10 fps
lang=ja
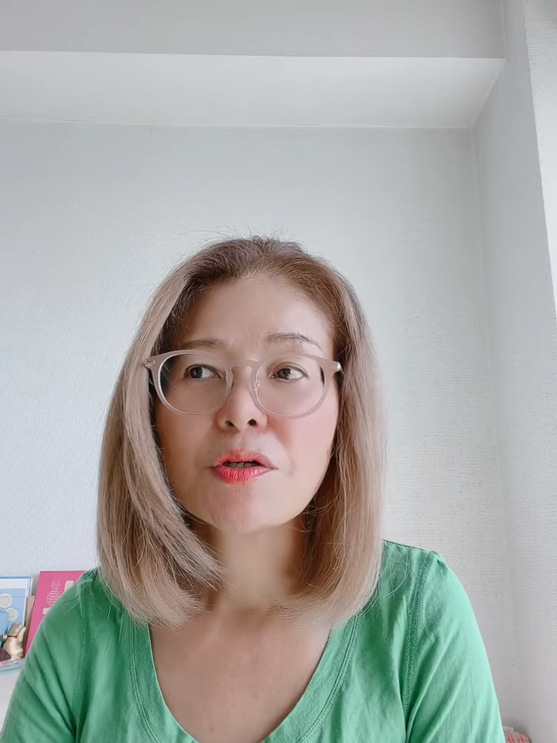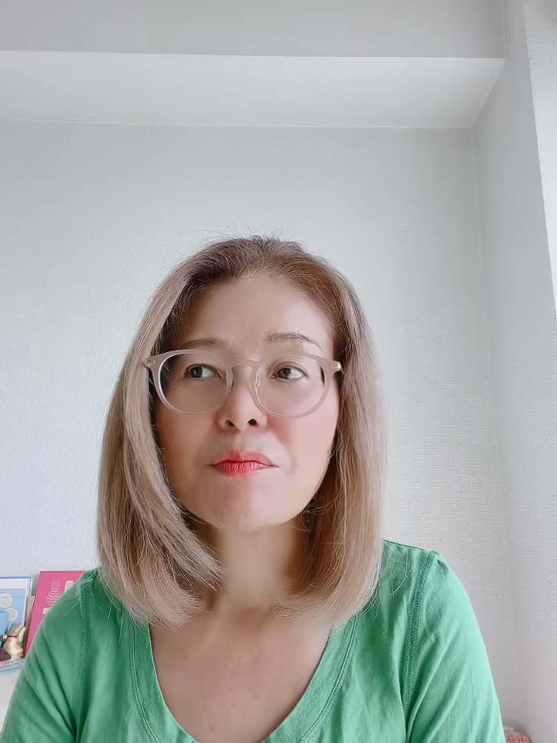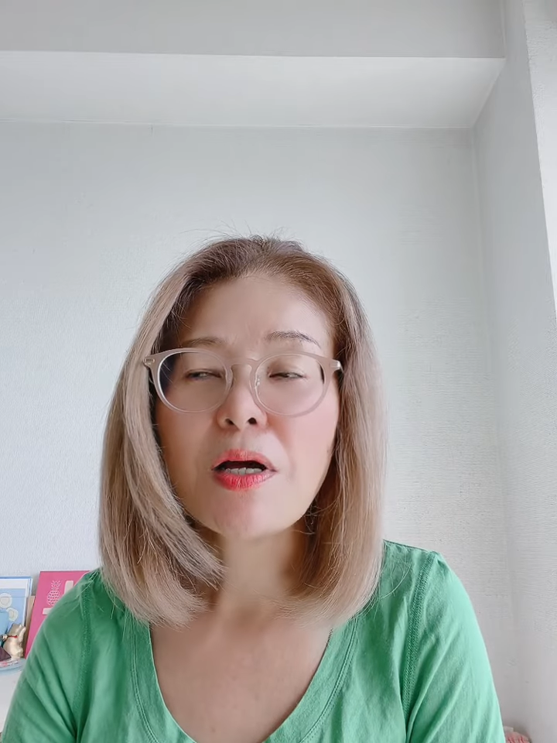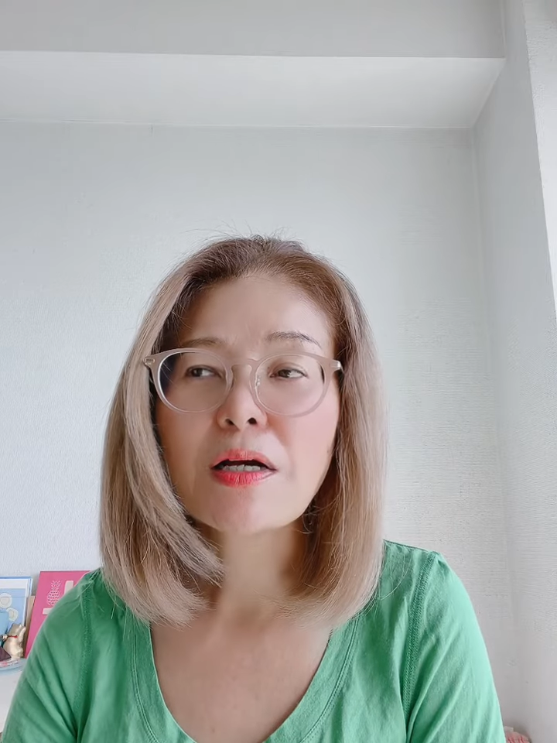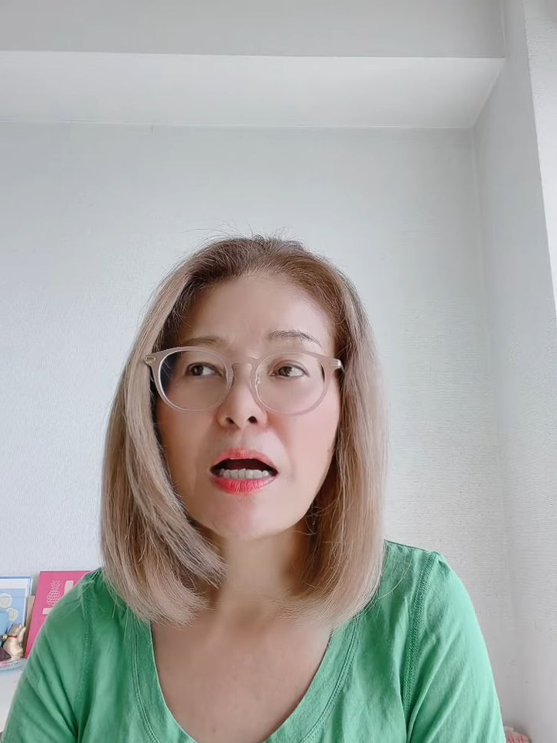
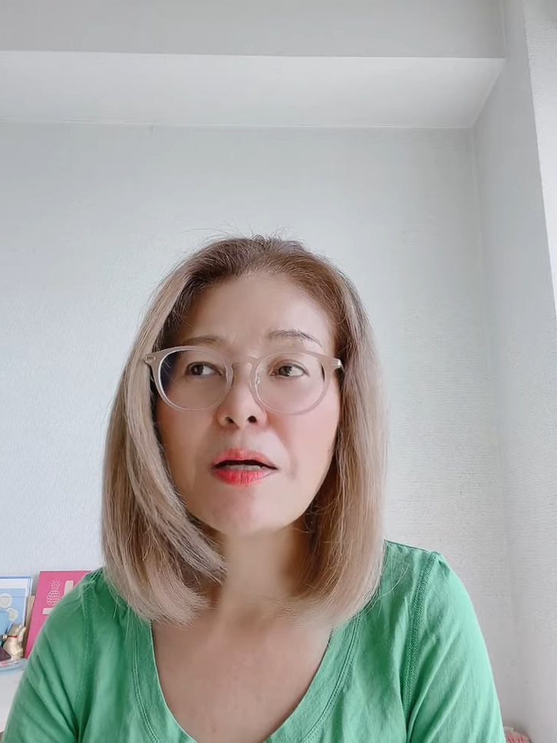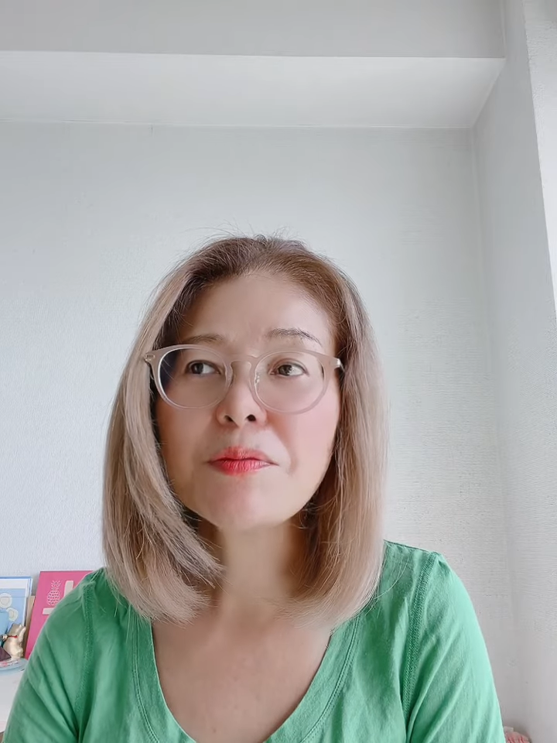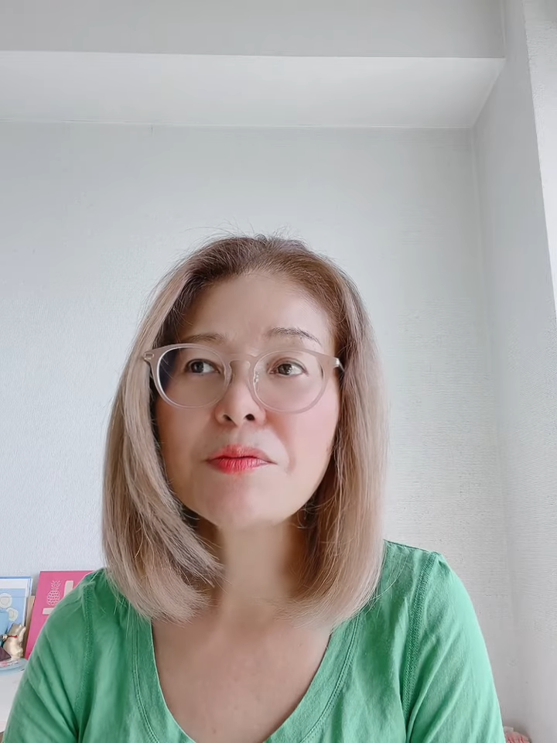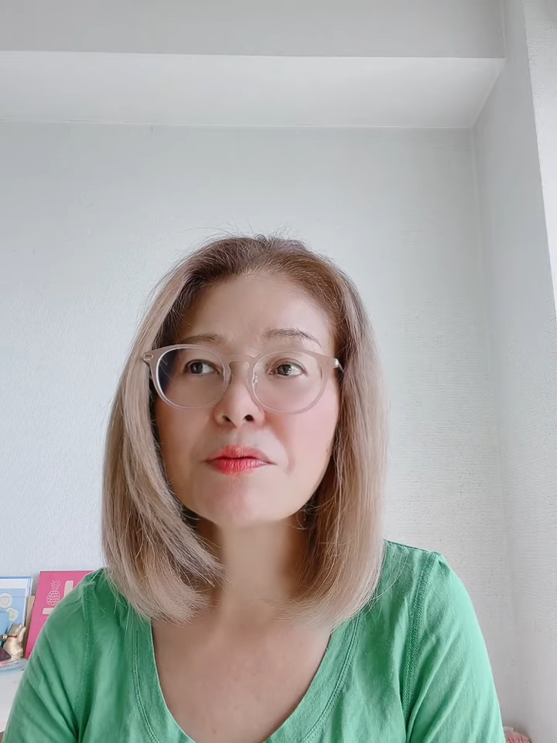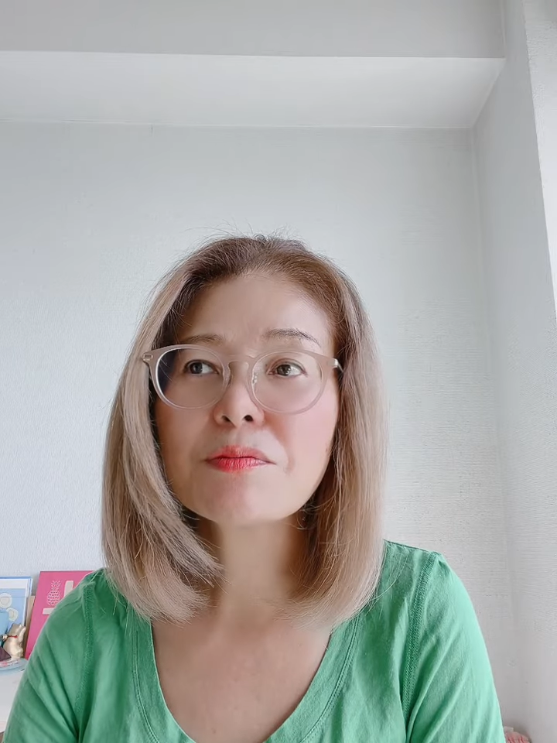まあ噛
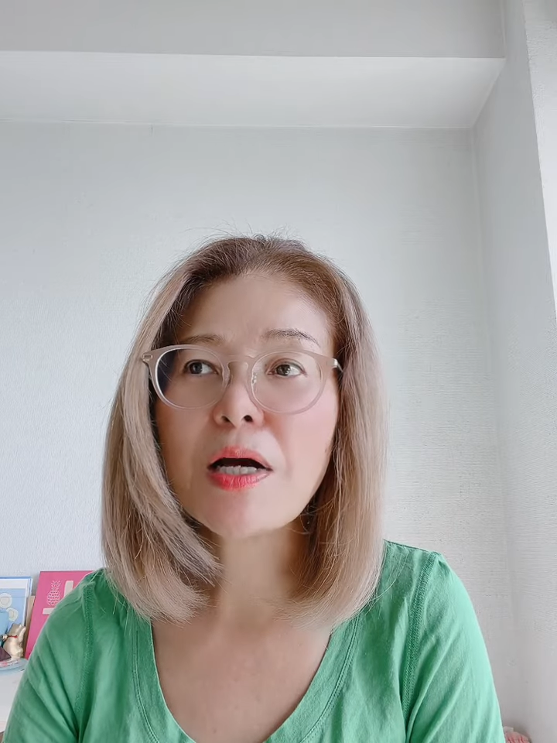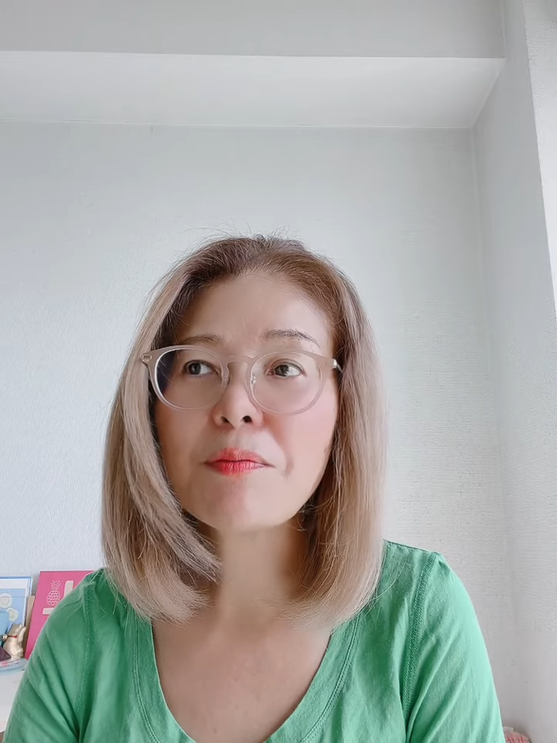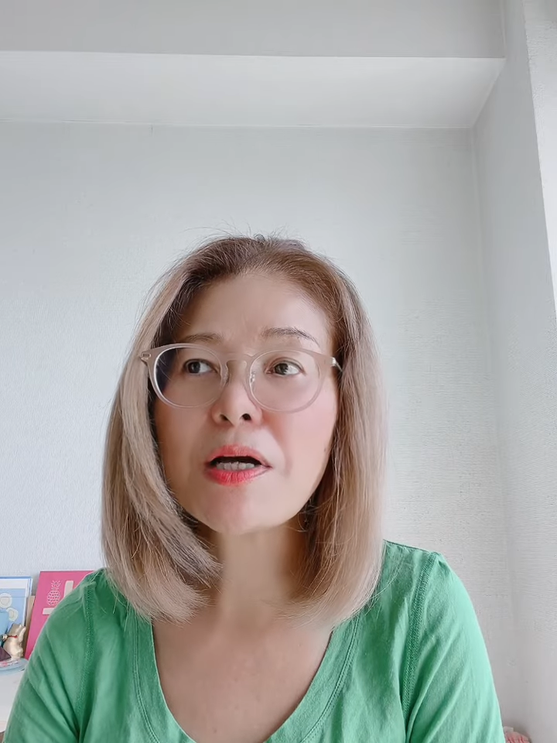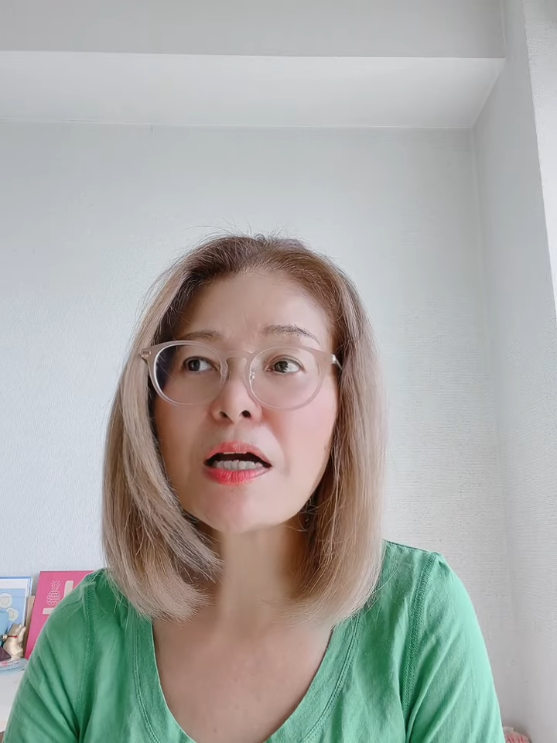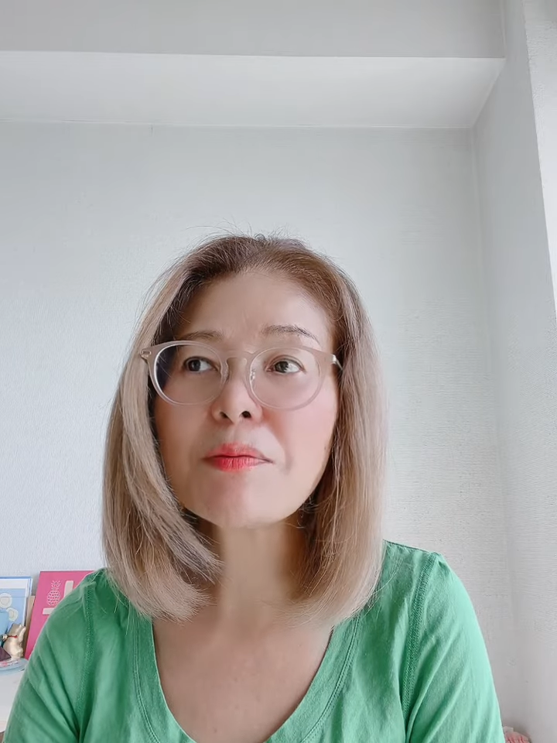む甘噛